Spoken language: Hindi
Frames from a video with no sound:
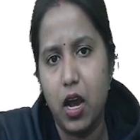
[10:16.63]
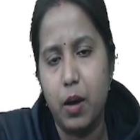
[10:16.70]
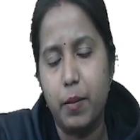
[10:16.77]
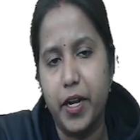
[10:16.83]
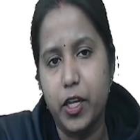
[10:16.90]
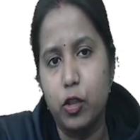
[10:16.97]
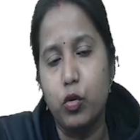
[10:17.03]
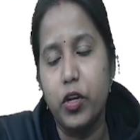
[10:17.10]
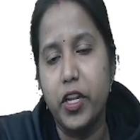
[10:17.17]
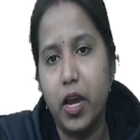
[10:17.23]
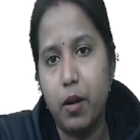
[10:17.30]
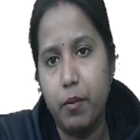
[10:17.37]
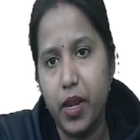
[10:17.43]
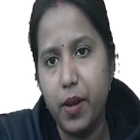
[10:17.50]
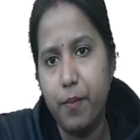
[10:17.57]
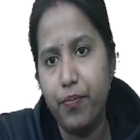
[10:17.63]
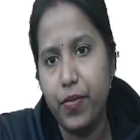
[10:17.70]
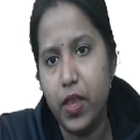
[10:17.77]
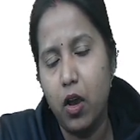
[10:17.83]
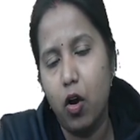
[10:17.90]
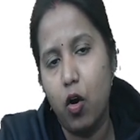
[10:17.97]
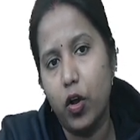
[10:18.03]
हमारी दुनिया में
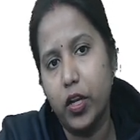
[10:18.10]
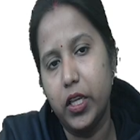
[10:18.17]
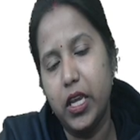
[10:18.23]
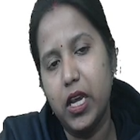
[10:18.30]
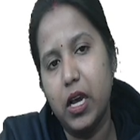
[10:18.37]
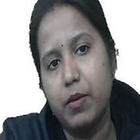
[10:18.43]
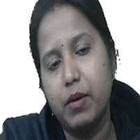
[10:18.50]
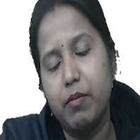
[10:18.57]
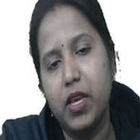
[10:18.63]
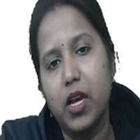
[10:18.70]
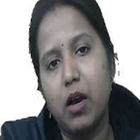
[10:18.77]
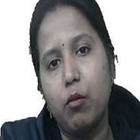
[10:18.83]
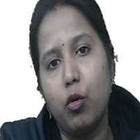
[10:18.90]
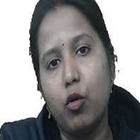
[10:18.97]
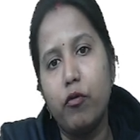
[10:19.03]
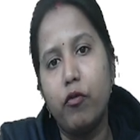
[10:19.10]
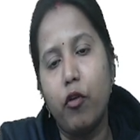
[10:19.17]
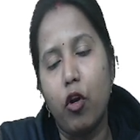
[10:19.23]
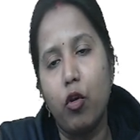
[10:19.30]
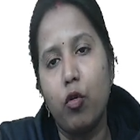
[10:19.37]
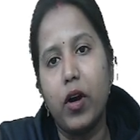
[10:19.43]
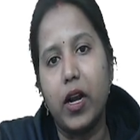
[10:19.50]
और ये अभी भी हम लोग
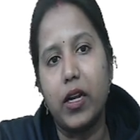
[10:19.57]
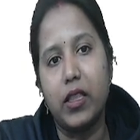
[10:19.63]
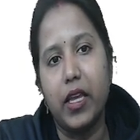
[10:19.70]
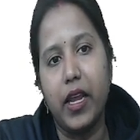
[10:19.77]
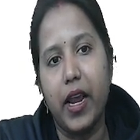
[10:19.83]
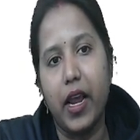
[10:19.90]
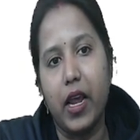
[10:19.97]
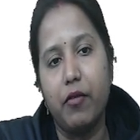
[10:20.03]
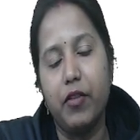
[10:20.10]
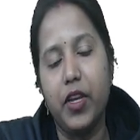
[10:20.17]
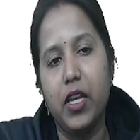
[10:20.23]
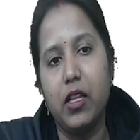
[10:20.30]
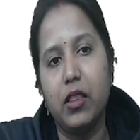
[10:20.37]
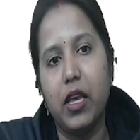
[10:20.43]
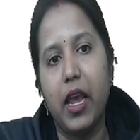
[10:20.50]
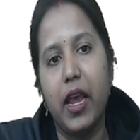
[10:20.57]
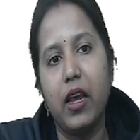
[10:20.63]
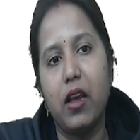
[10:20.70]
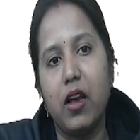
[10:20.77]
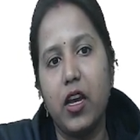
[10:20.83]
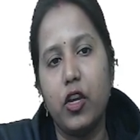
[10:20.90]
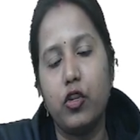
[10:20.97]
फॉलो करते हैं वी
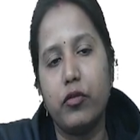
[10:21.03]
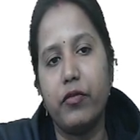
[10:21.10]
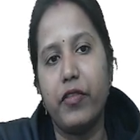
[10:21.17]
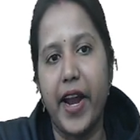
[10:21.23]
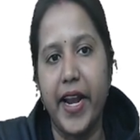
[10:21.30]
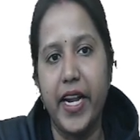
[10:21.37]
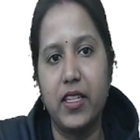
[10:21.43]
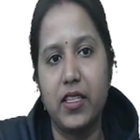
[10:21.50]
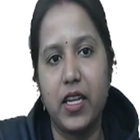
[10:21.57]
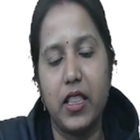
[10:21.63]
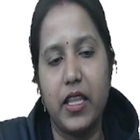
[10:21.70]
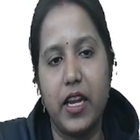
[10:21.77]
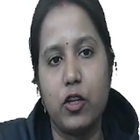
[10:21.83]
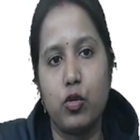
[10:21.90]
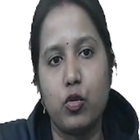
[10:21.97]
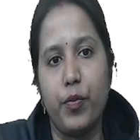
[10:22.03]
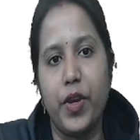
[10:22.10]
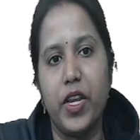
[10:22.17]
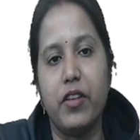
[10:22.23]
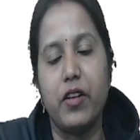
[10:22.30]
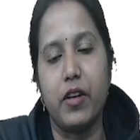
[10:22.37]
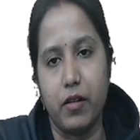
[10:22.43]
थिंक कि जो वाइट्स हैं दे आर
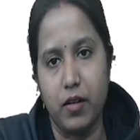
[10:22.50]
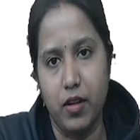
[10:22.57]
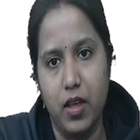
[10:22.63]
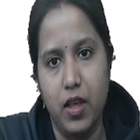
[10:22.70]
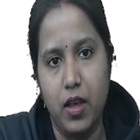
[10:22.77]
सुपीरियर